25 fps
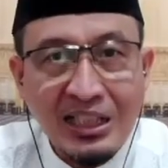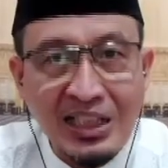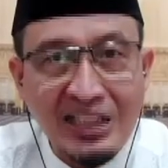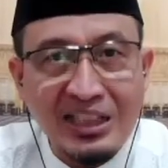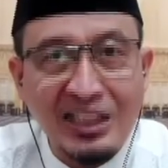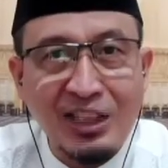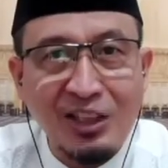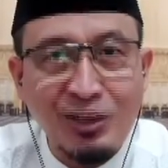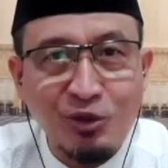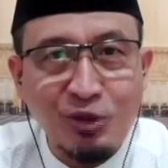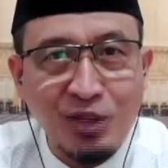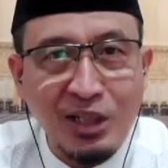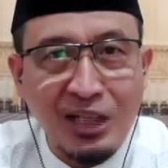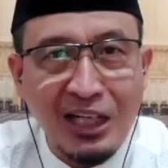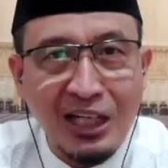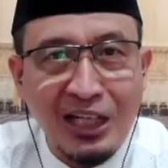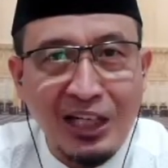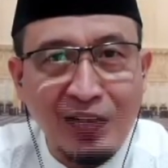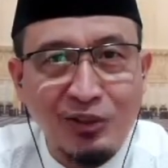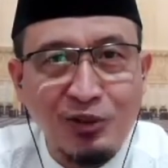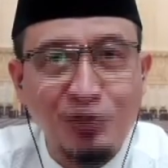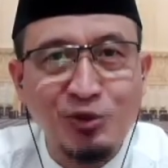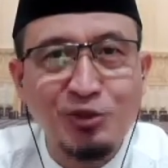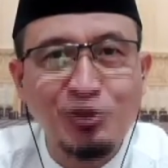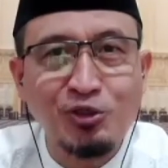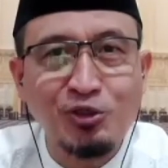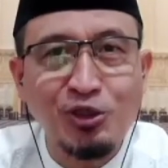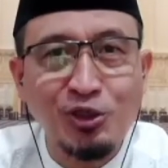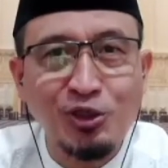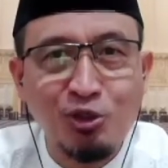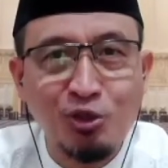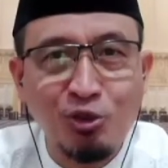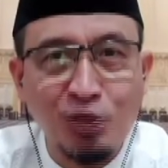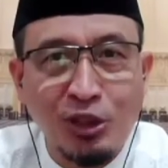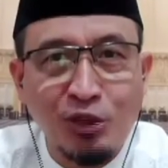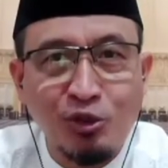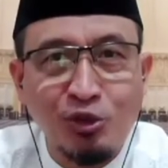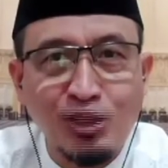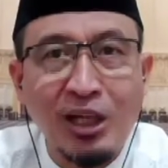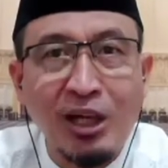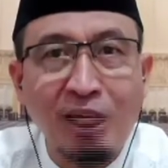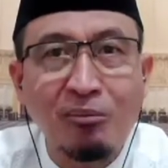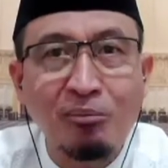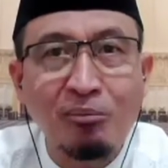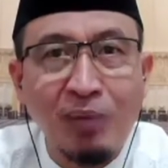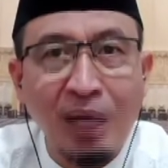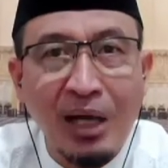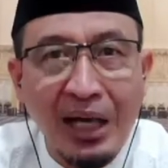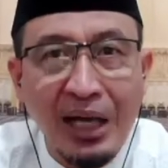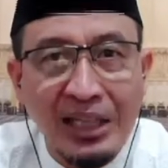kita gunakan untuk sesuatu
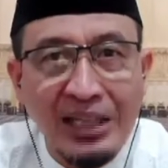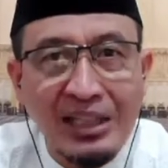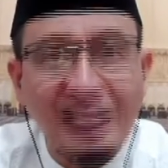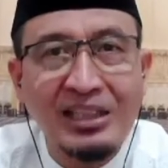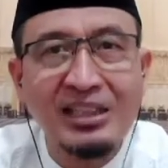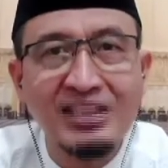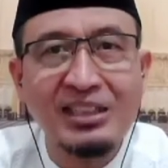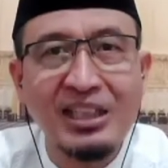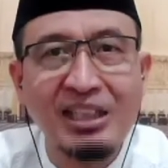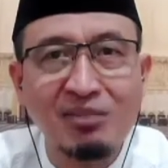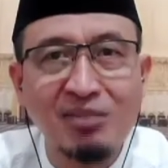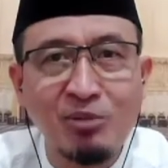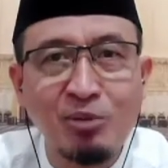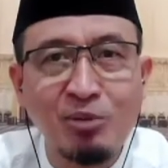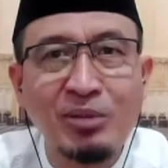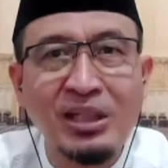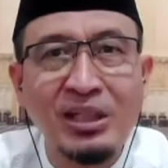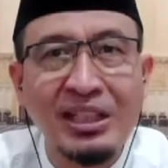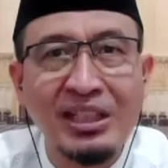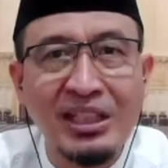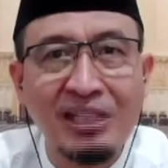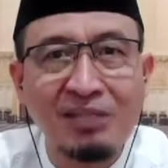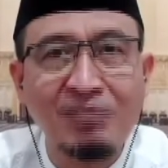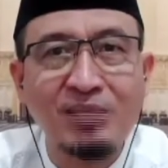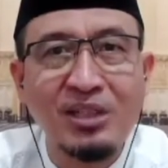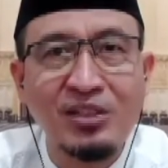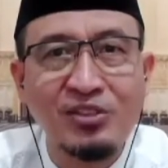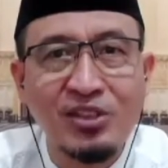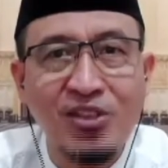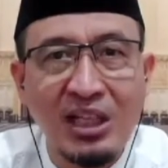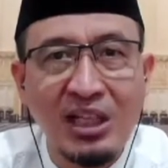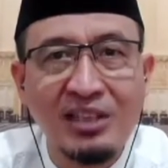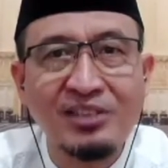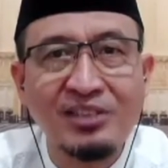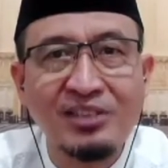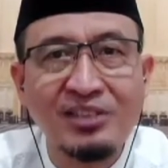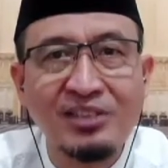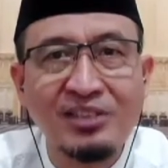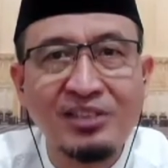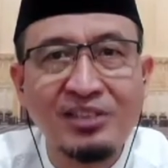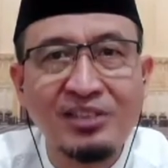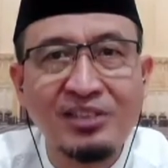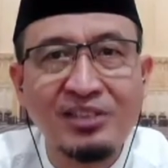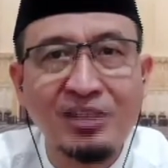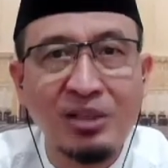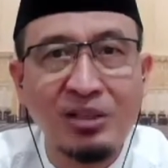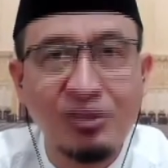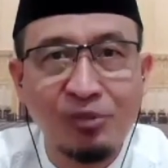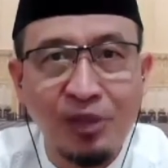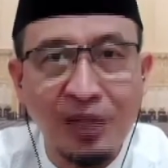yang baik dan memberikan maslahat serta
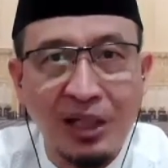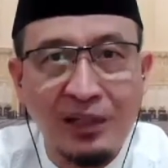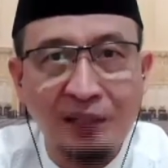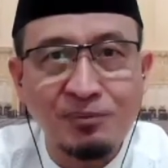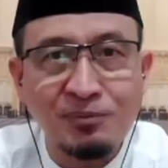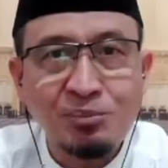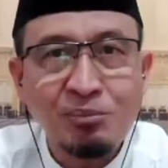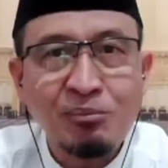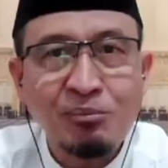manfaat,